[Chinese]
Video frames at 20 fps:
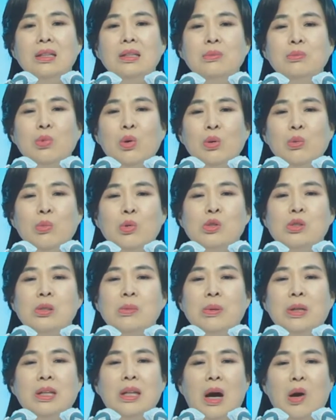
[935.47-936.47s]
在受熬
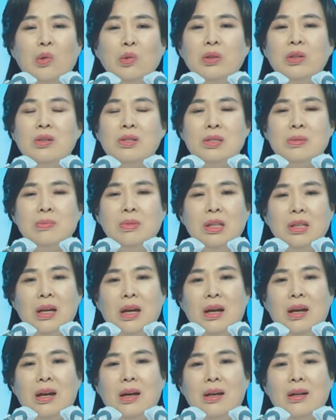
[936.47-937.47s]
炼的时候，
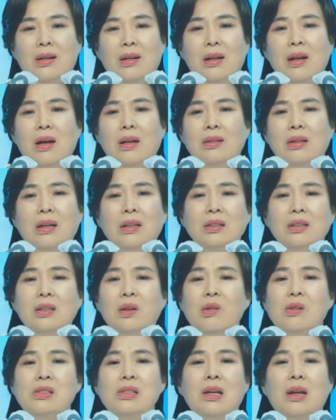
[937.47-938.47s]
才会看到
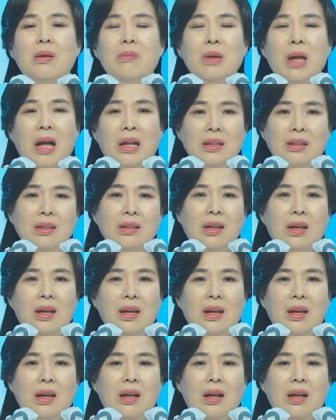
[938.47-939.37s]
真实的自己。